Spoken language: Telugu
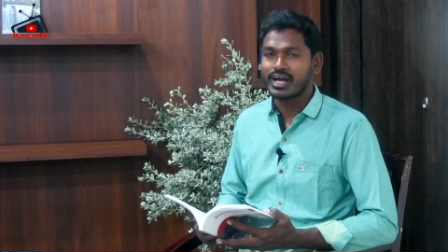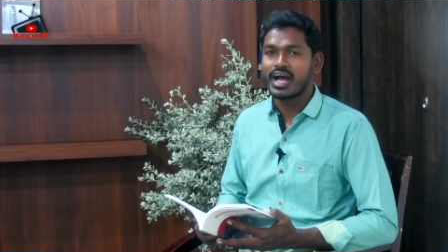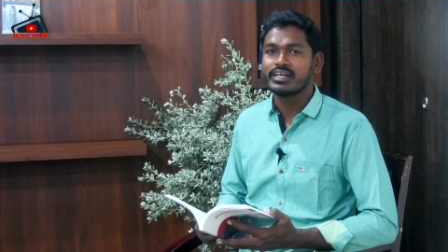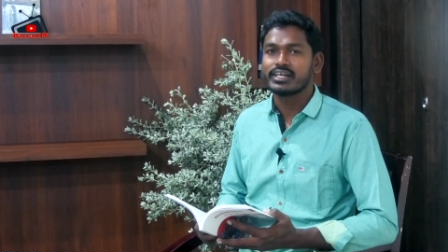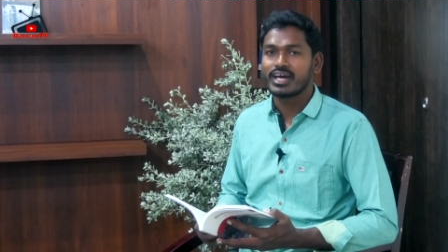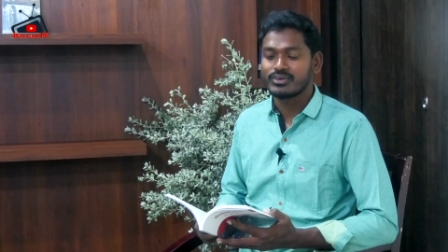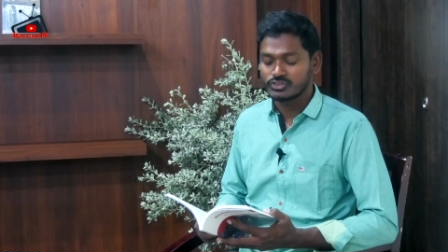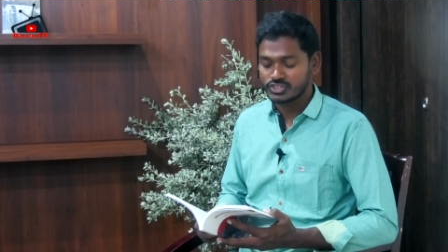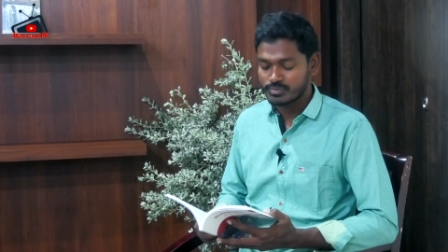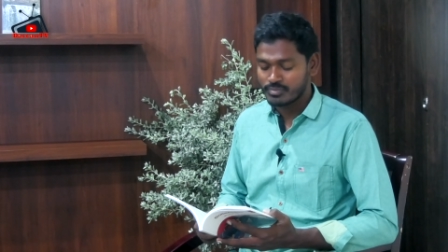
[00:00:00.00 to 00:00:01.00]
కాంటాలు
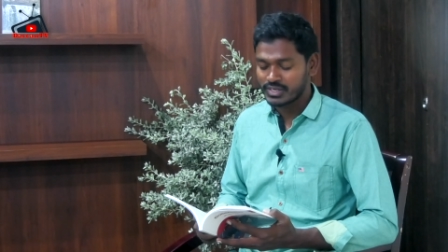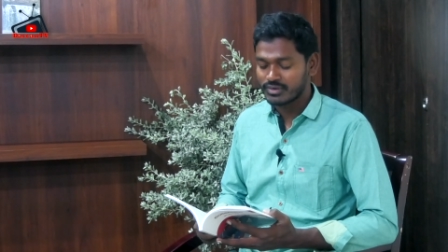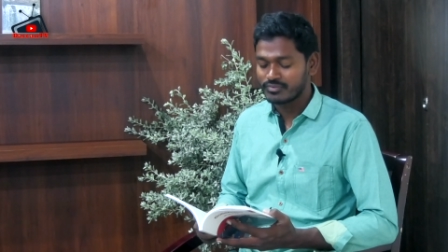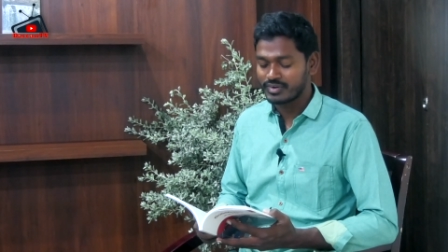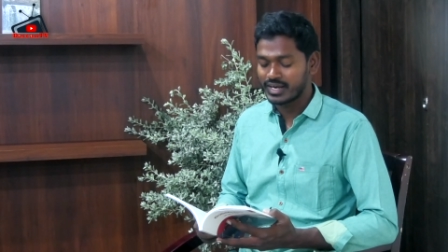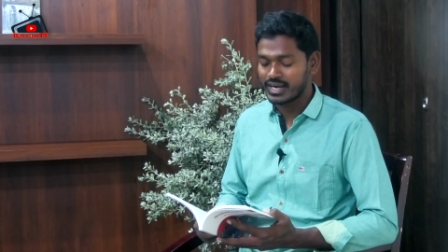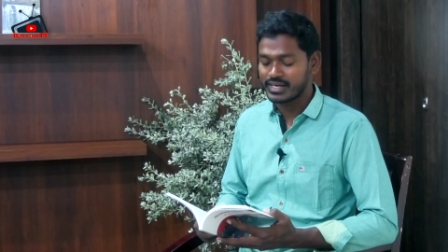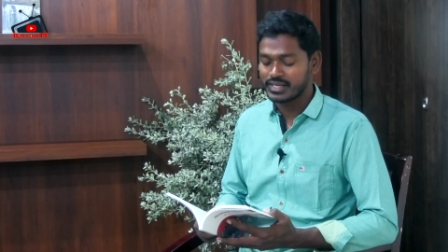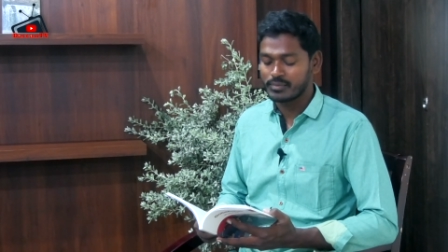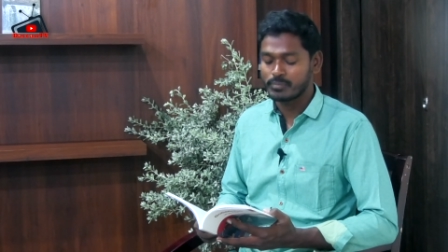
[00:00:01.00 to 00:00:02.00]
చిమ్మటలు
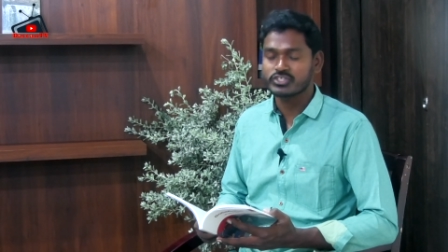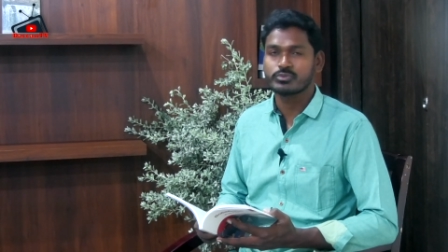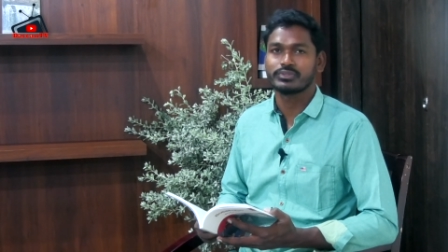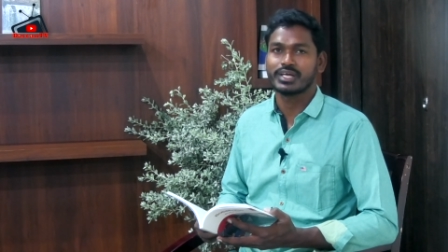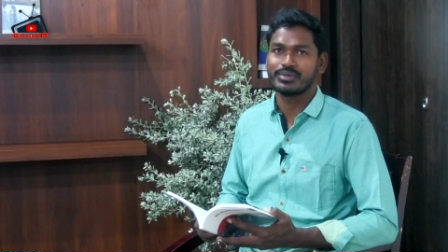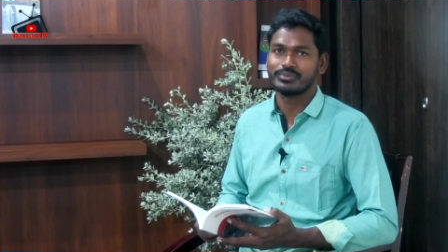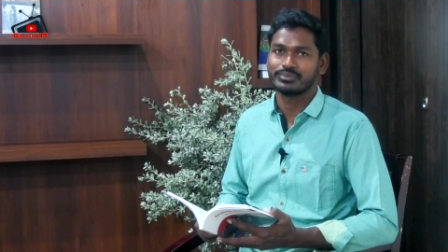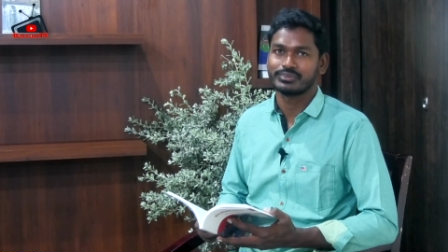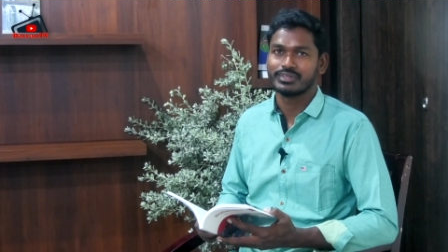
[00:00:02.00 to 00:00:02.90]
వేలాడే పసుపుతాడు